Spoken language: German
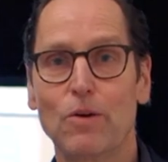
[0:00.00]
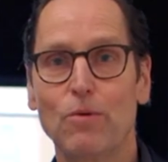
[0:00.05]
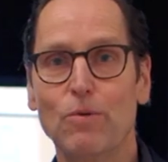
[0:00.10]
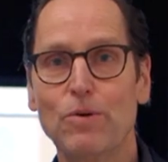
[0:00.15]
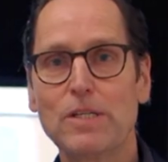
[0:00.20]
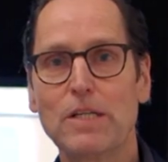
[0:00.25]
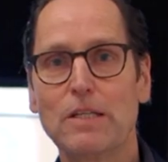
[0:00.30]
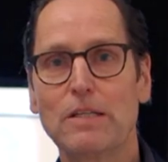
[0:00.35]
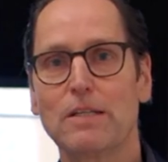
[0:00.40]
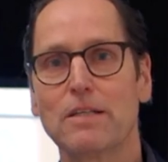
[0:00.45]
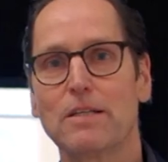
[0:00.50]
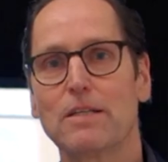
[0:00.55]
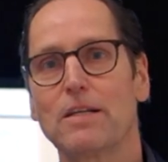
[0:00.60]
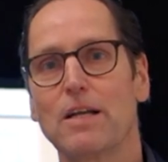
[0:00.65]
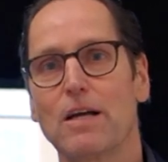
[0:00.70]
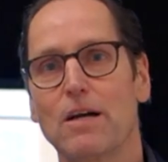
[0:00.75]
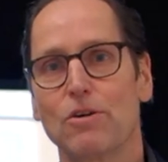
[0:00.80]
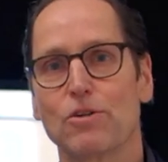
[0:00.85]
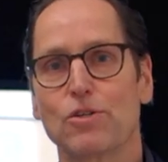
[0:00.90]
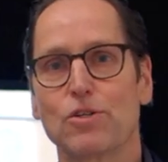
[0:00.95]
Der Untertitel
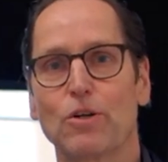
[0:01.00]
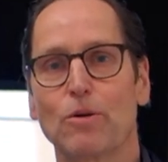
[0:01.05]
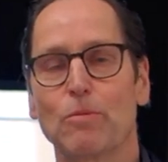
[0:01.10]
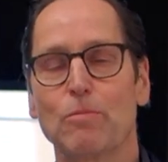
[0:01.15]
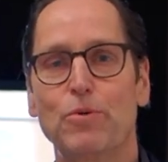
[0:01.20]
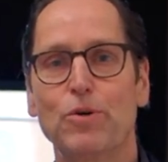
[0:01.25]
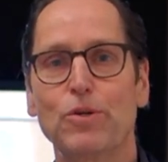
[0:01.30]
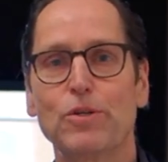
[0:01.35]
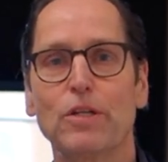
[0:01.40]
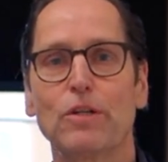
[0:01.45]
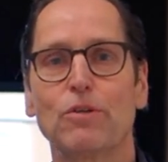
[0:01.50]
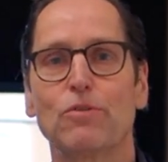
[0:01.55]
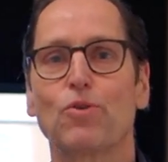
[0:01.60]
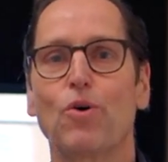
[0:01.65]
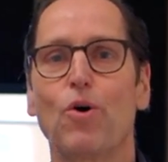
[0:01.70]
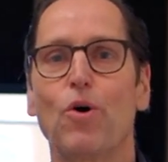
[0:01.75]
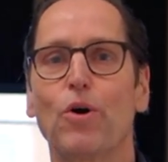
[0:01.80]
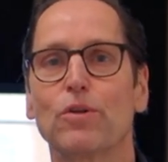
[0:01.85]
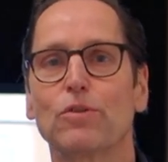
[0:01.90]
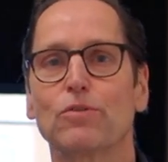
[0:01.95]
der Ausstellung Putting
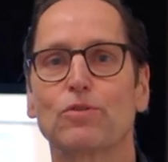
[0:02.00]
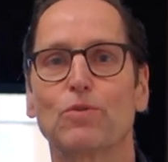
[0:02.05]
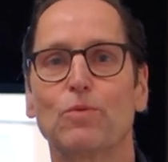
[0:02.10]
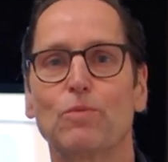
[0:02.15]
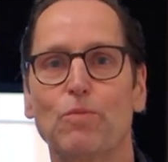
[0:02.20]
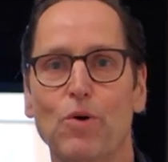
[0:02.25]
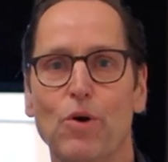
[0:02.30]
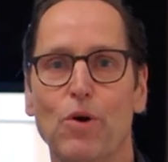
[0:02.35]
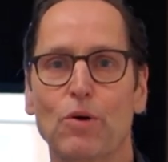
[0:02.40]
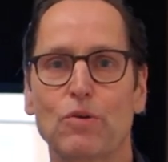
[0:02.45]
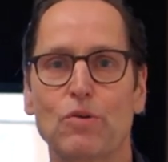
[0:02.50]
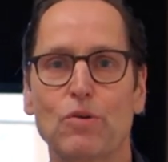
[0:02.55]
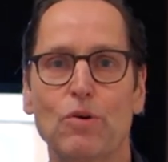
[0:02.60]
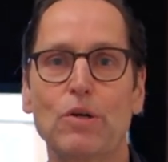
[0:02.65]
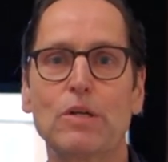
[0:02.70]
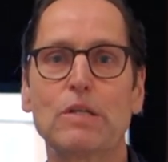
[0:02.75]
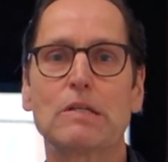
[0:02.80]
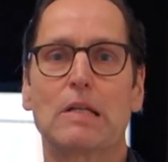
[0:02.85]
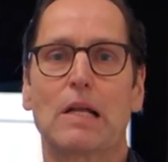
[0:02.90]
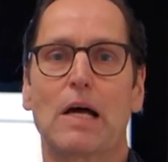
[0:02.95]
Drawings to Work
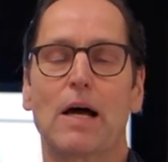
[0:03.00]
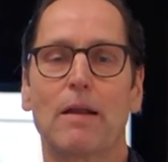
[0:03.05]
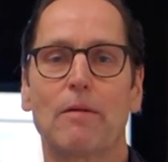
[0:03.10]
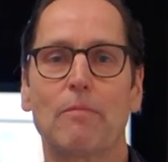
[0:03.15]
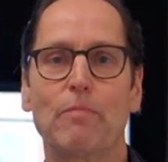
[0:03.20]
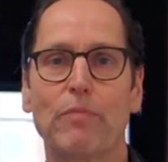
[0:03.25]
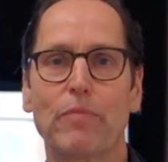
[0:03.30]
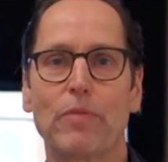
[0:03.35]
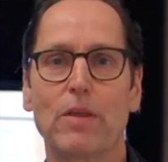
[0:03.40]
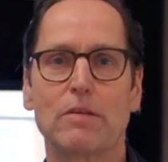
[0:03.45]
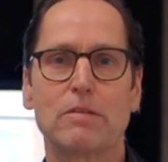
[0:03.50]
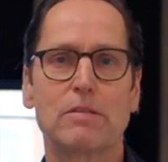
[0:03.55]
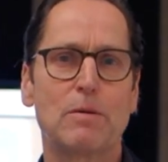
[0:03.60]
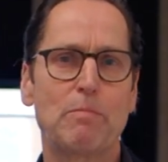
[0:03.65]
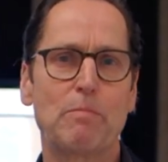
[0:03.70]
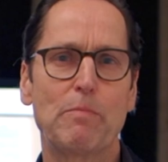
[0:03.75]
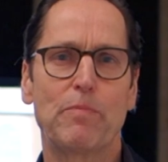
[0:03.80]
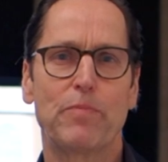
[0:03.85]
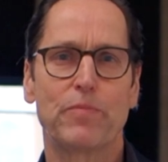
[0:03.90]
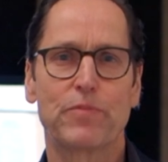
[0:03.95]
deutet an, dass die
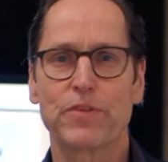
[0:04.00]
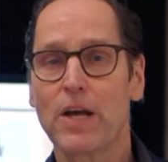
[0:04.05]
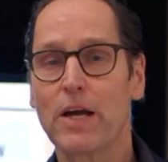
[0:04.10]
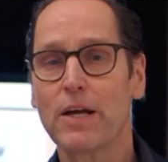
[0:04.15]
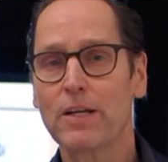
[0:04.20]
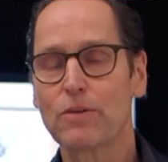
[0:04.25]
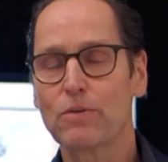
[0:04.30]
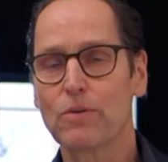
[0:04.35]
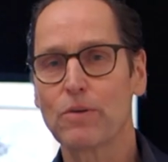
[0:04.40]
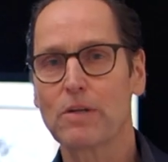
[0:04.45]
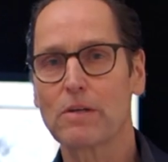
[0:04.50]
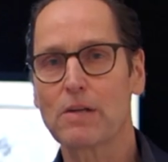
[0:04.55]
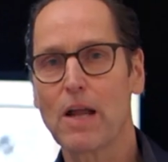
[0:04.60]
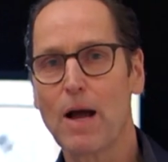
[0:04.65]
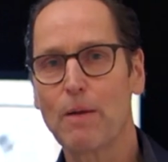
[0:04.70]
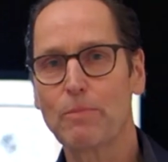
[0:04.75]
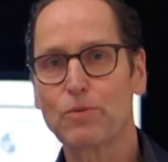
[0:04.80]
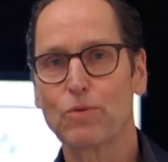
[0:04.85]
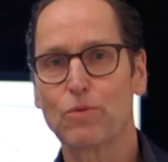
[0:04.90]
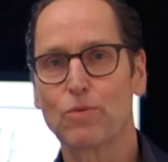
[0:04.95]
Zeichnung die
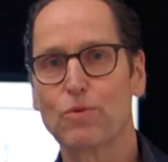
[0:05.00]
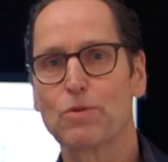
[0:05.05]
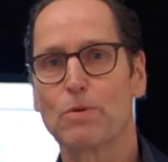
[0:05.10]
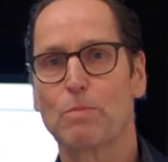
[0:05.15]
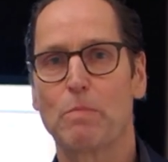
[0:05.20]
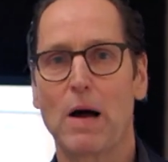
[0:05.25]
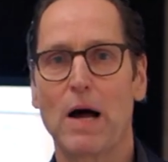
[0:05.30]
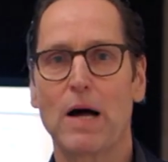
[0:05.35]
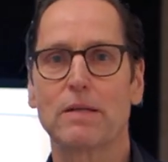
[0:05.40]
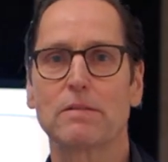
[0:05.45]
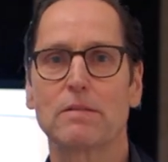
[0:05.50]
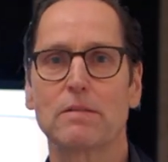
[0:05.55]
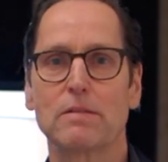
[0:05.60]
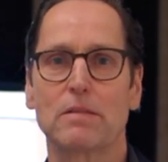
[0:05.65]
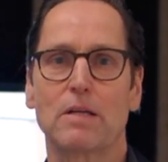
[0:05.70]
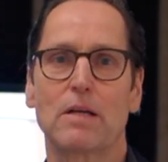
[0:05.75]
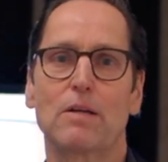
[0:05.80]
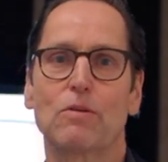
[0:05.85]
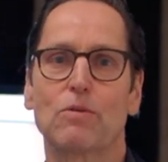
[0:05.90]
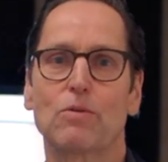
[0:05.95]
absolute Basis
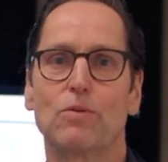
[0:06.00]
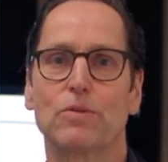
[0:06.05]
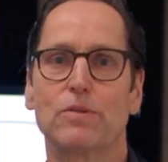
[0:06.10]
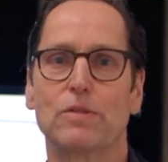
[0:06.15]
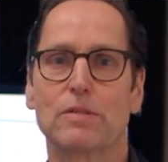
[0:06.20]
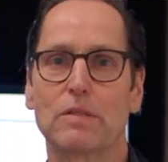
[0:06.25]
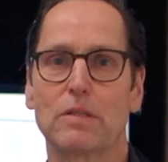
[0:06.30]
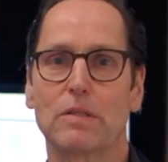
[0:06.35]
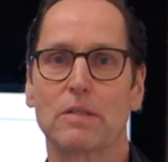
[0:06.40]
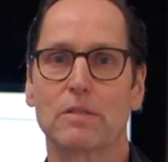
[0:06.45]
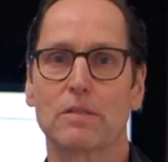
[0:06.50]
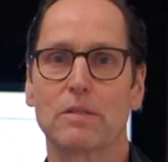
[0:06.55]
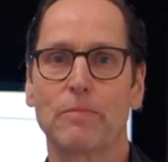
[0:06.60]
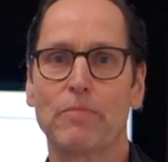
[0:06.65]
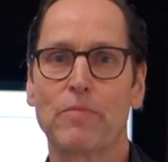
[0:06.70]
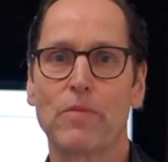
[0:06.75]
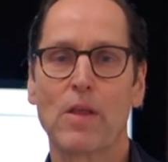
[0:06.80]
seiner Kunst ist.